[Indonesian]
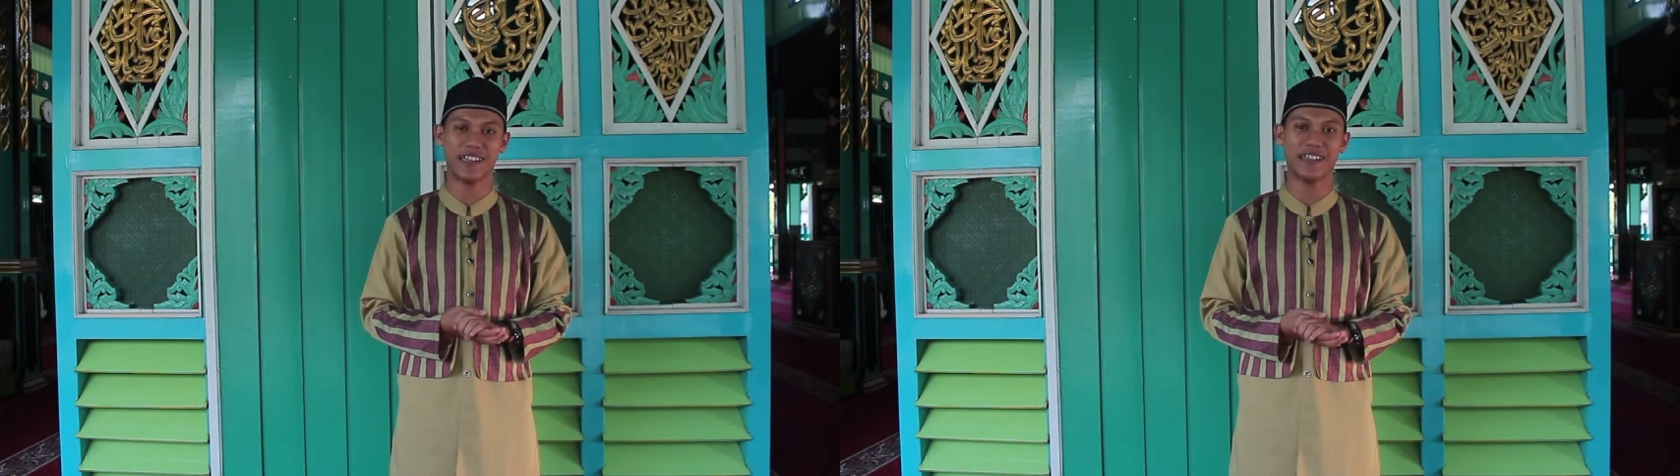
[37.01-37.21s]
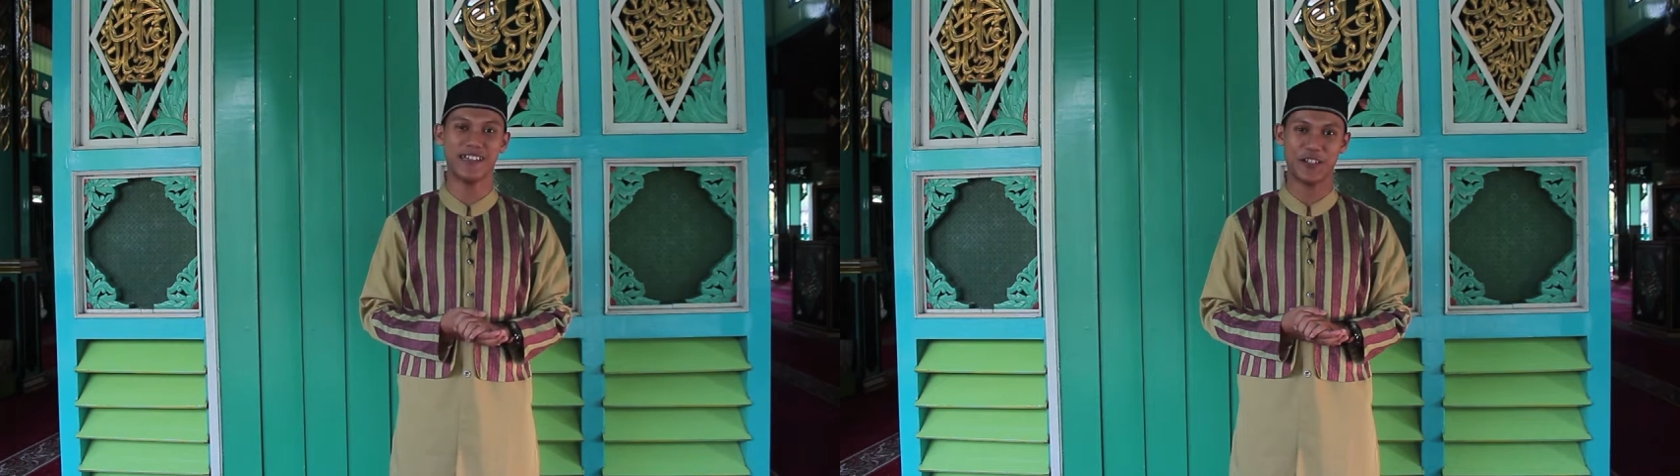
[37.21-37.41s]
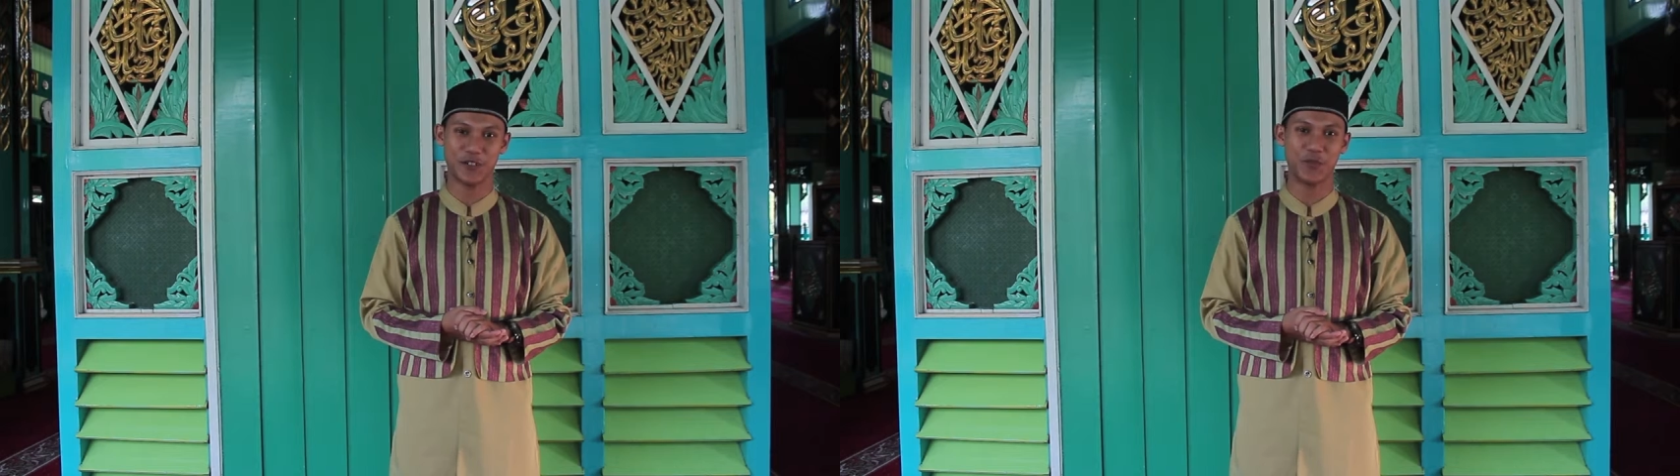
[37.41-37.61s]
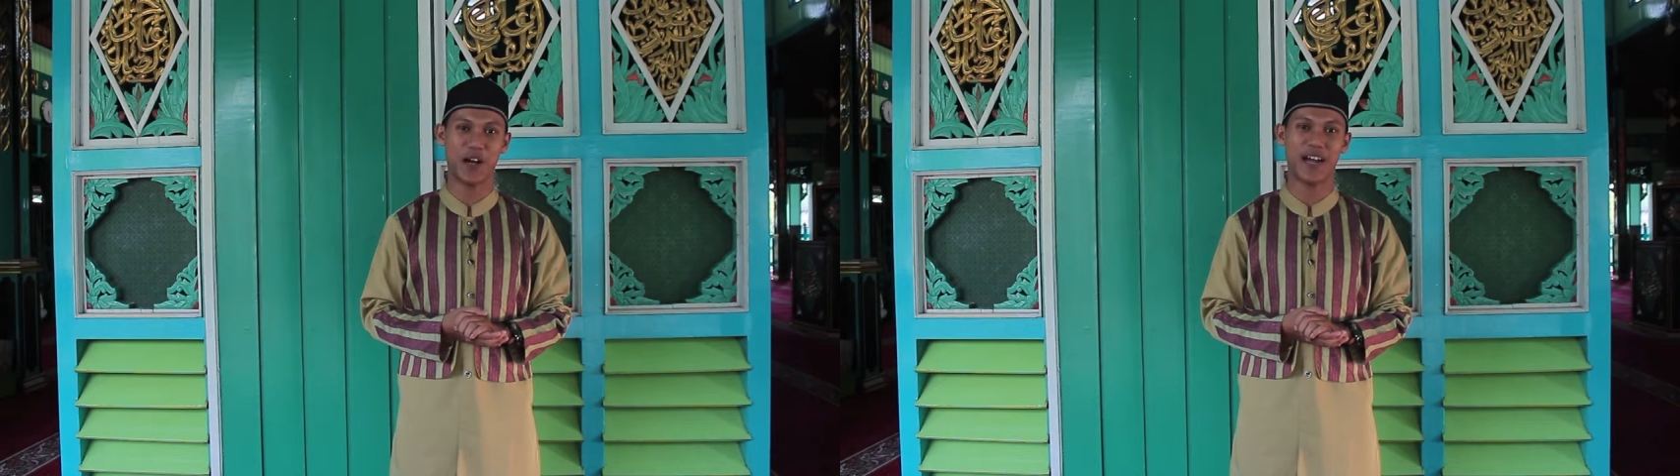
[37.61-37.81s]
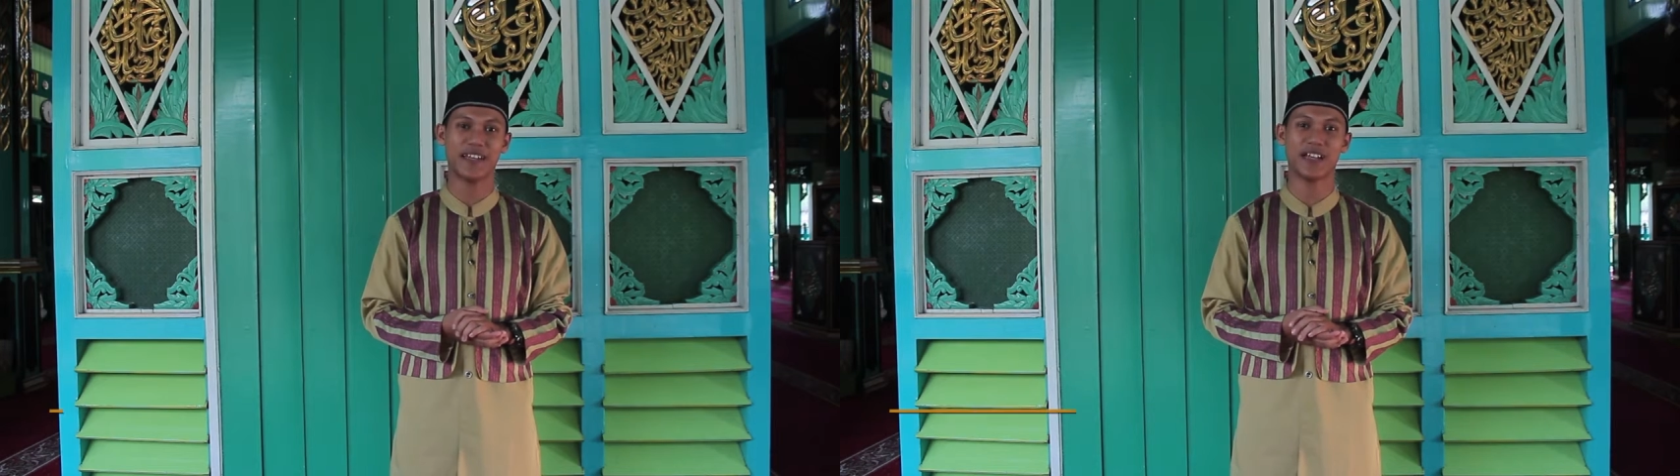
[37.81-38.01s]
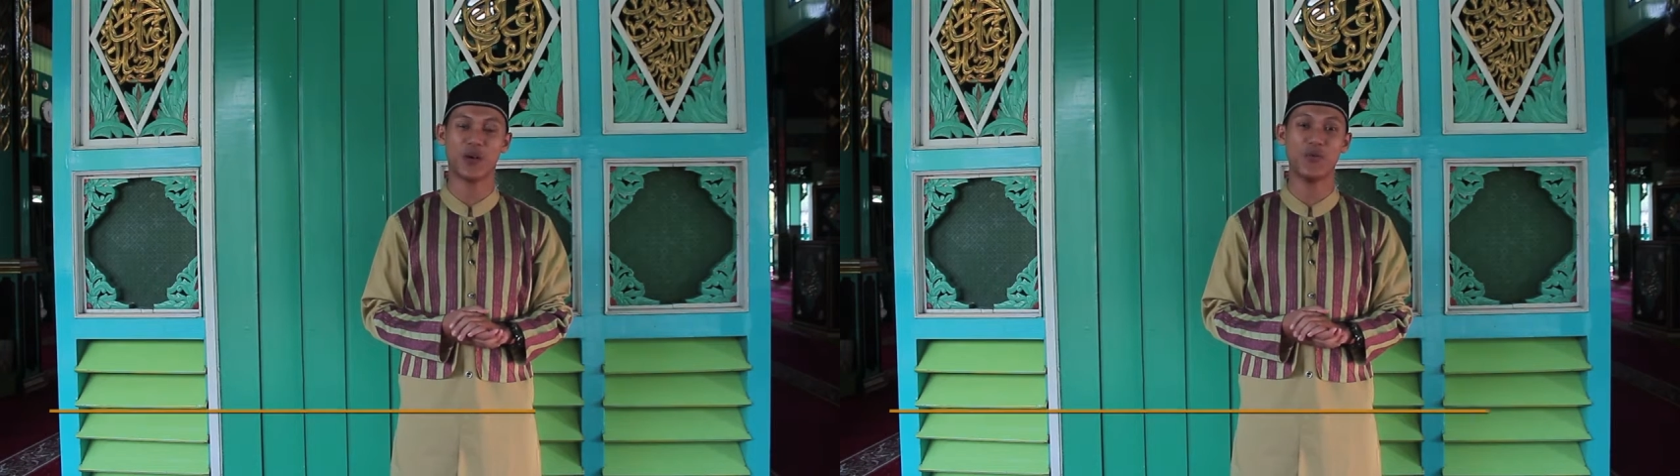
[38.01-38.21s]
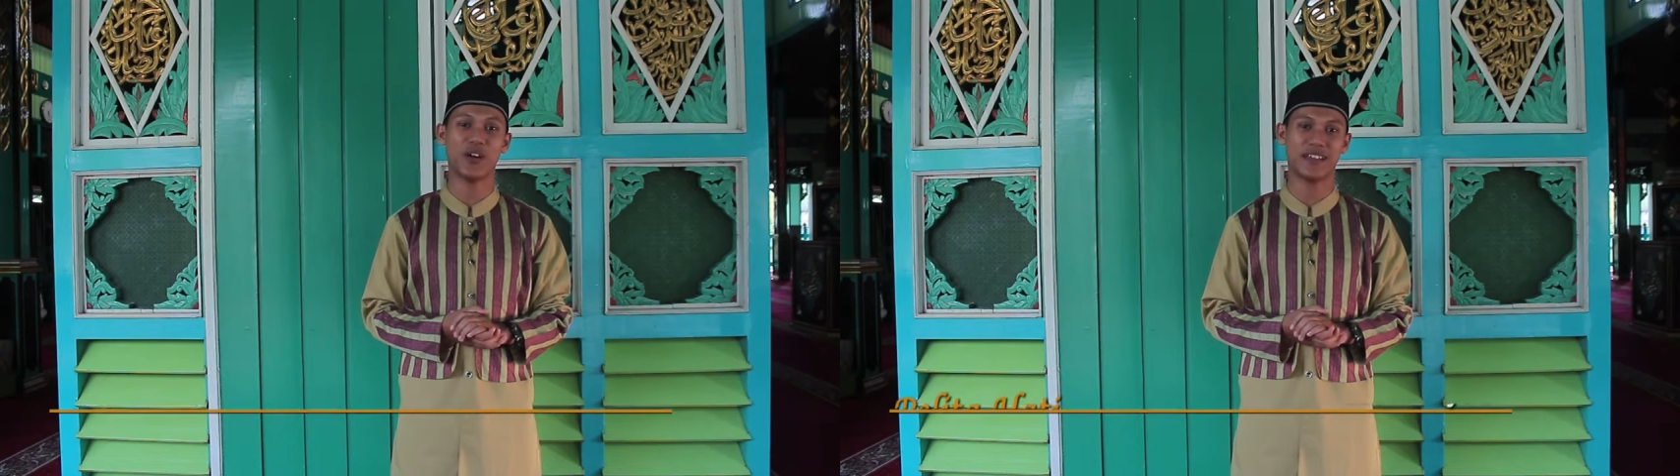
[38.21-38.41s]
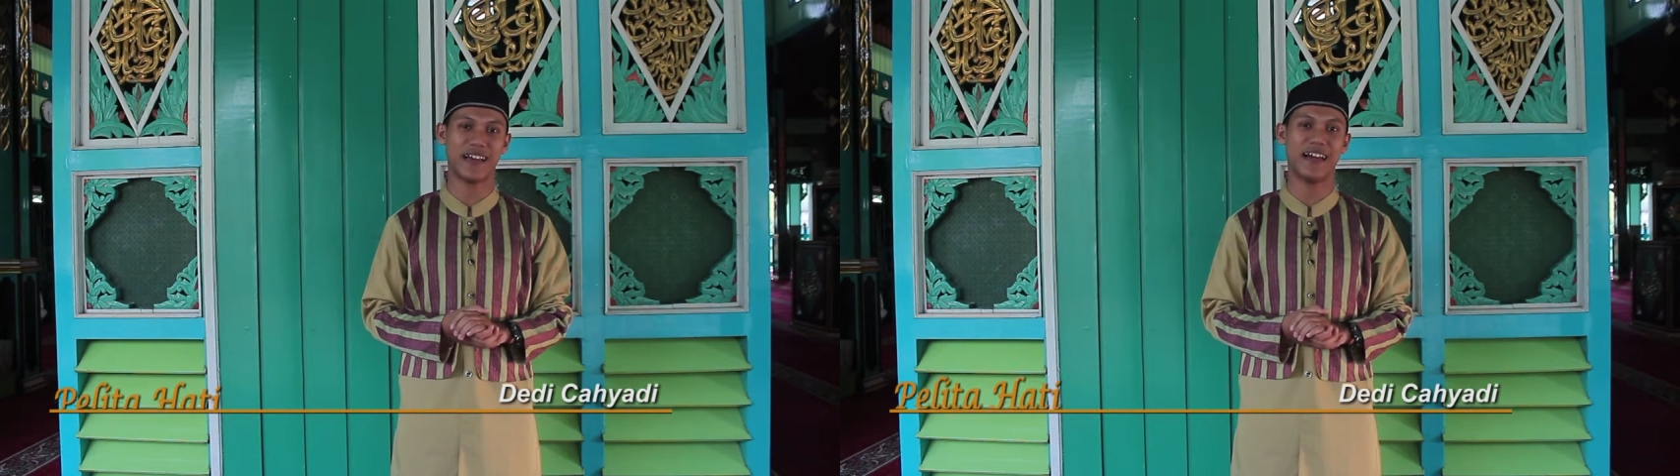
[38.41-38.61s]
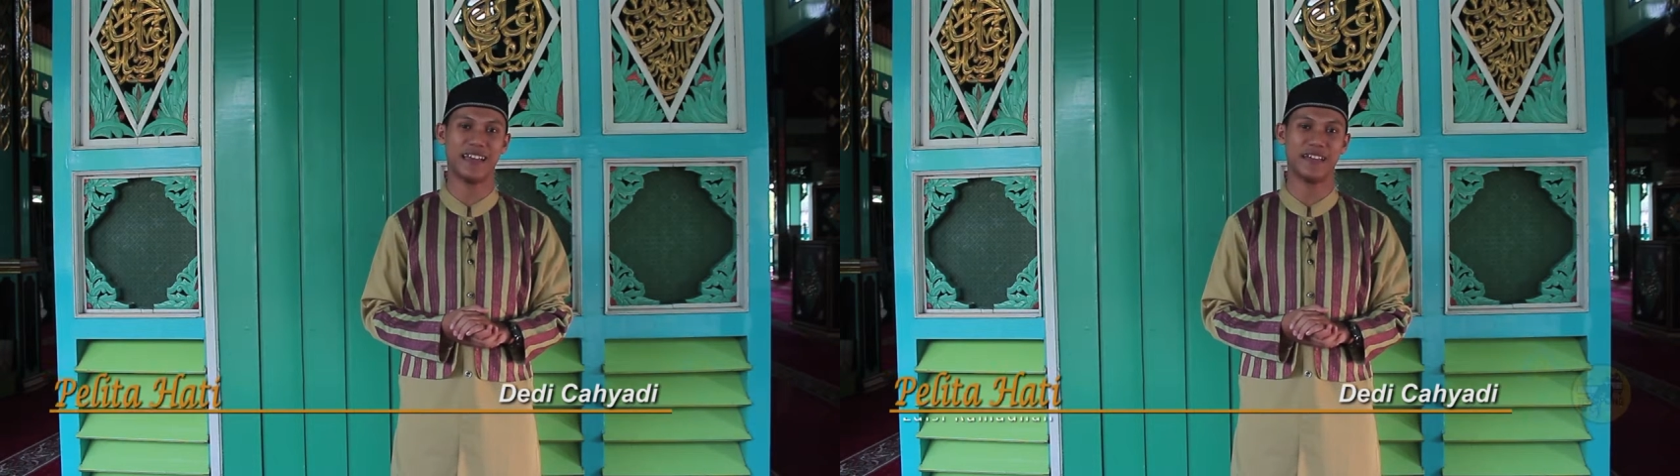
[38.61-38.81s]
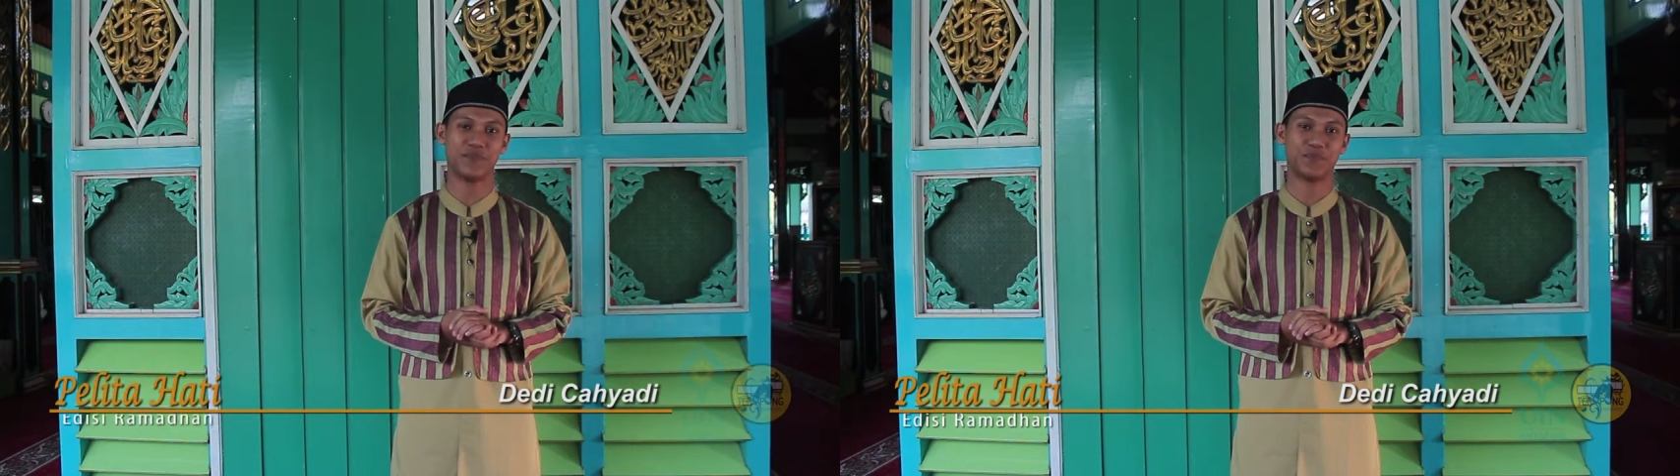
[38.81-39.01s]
Allah Subhanahu wa taala.